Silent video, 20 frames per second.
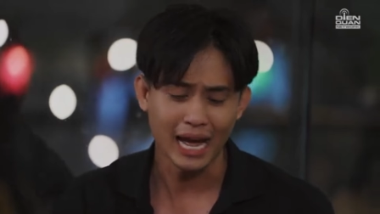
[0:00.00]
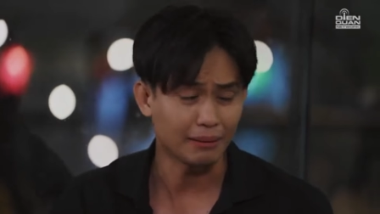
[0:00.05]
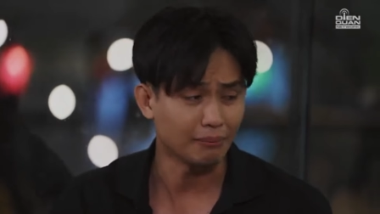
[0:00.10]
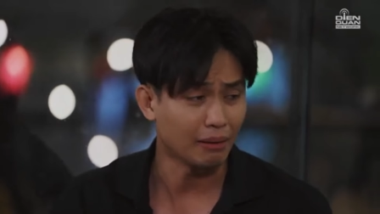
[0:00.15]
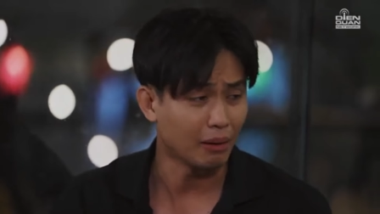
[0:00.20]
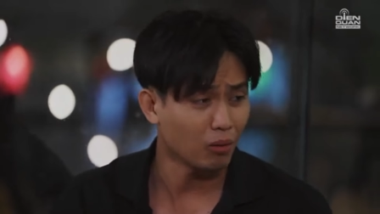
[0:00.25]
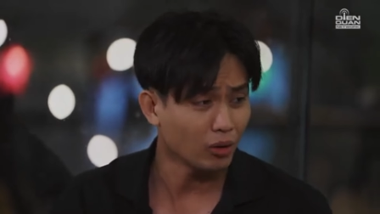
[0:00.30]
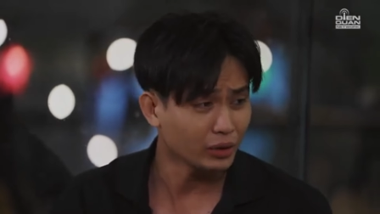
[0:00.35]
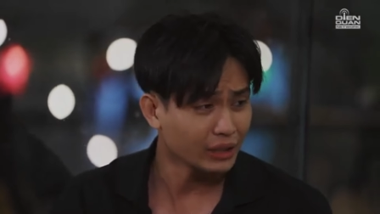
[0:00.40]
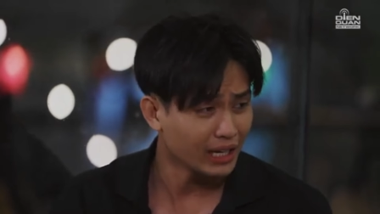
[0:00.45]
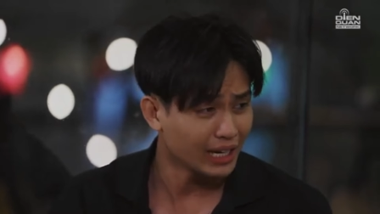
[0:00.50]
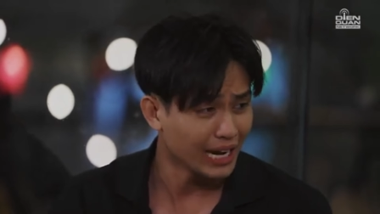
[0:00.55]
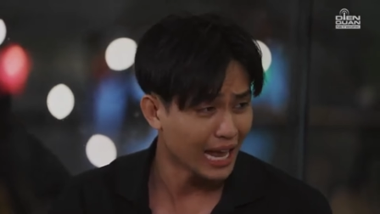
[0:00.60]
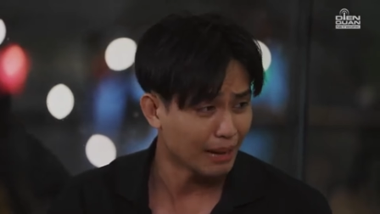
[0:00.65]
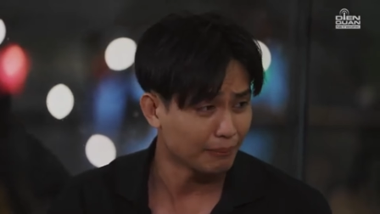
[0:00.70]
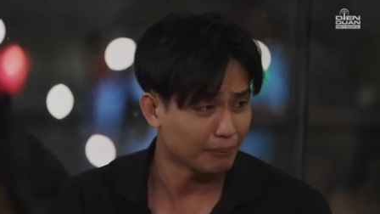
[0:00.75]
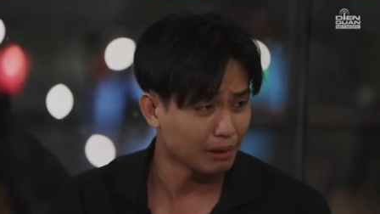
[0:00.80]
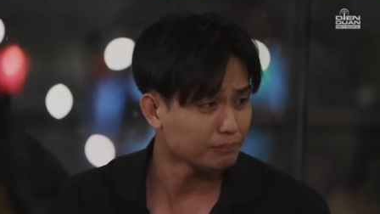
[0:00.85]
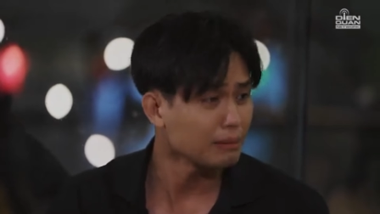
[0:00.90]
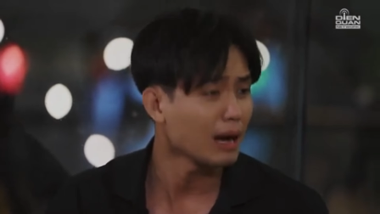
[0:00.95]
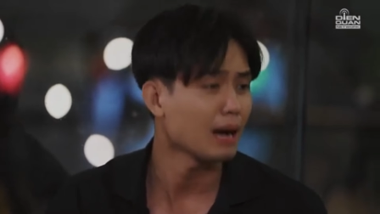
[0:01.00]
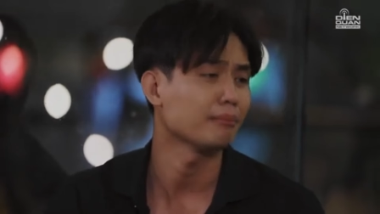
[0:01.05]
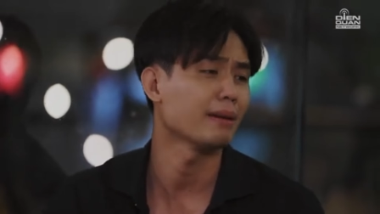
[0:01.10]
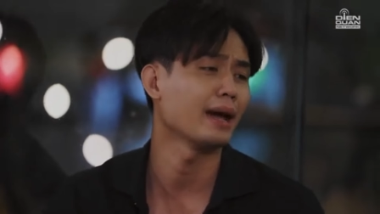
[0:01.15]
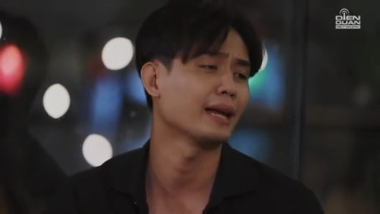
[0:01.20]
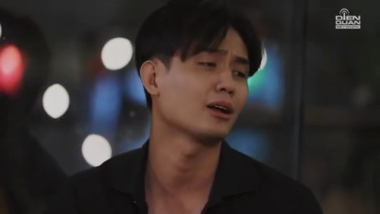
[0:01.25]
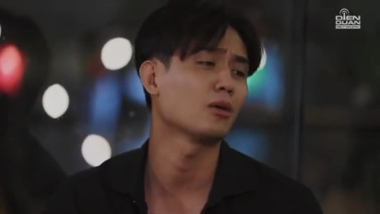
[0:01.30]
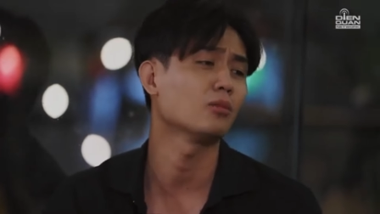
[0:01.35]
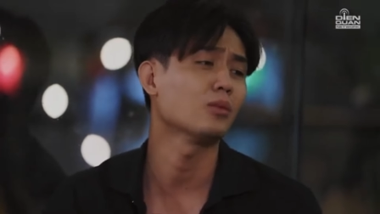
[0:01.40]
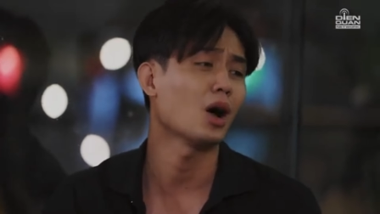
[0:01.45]
Anh mà không có việc làm á, ba mẹ
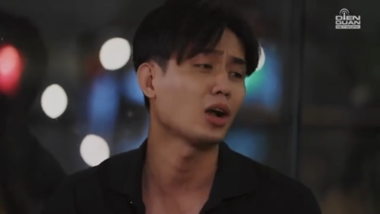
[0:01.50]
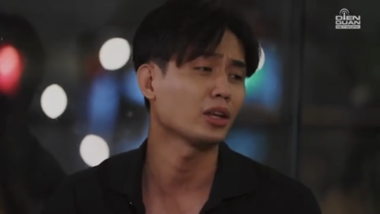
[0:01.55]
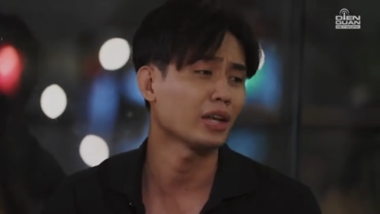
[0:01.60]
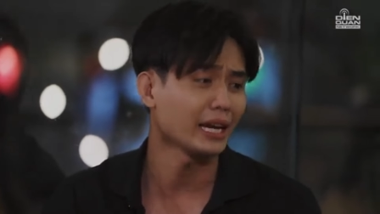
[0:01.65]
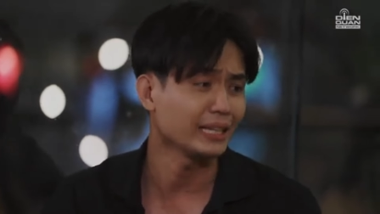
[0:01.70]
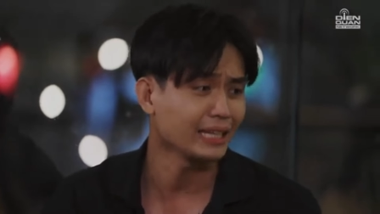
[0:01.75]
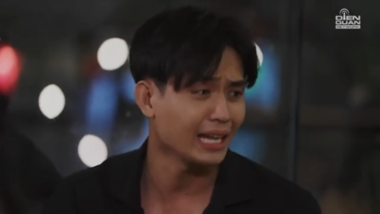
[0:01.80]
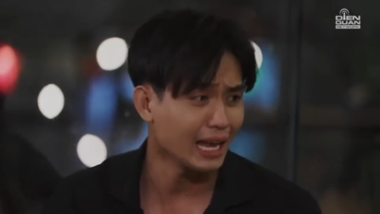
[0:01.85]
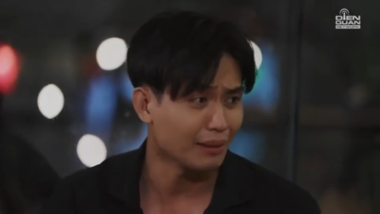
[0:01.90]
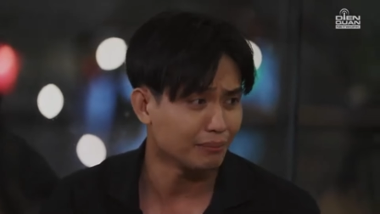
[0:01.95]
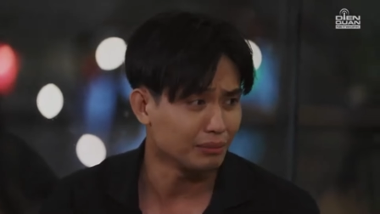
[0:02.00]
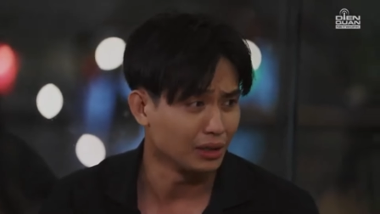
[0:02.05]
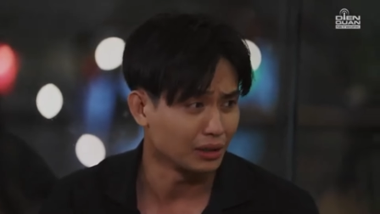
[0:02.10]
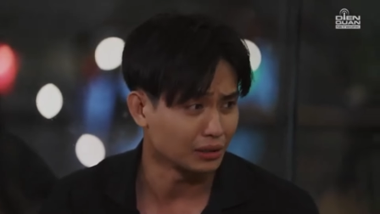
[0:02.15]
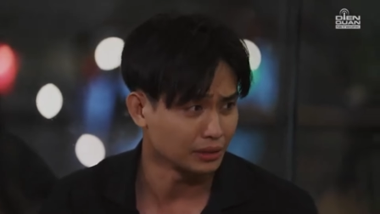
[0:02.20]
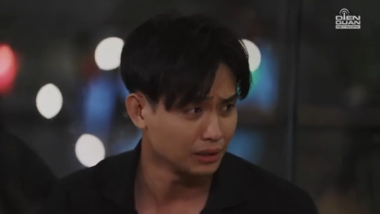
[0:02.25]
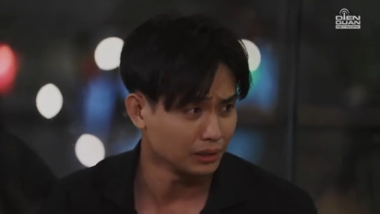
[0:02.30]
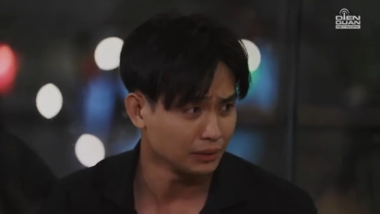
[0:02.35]
anh cũng lo cho anh với em được